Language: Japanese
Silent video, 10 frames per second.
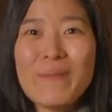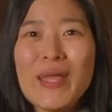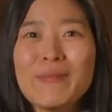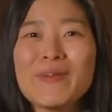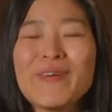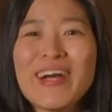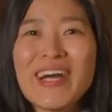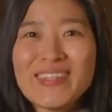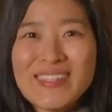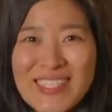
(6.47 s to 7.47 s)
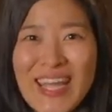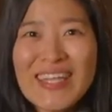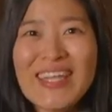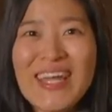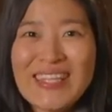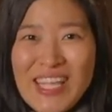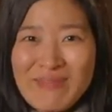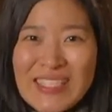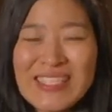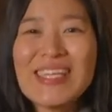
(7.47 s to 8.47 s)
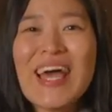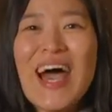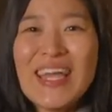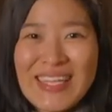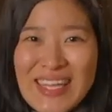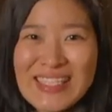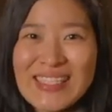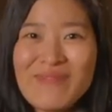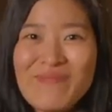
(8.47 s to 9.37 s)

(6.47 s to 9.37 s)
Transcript: バイブルワーカーとして働いています花です